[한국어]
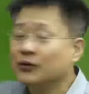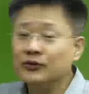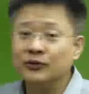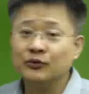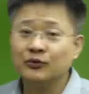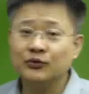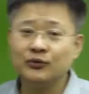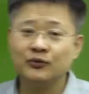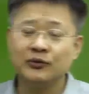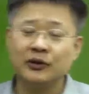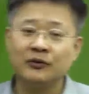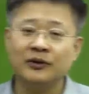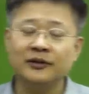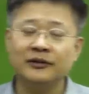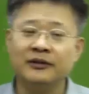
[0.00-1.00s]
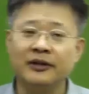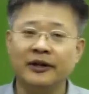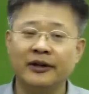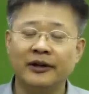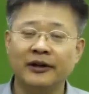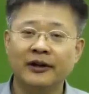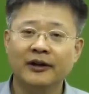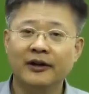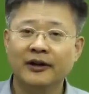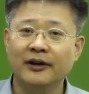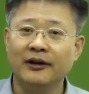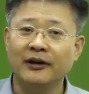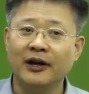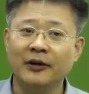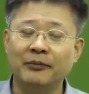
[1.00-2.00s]
버전 2라고 했는데
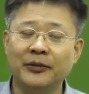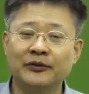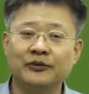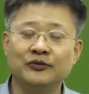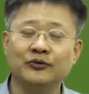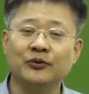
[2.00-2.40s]
앞에서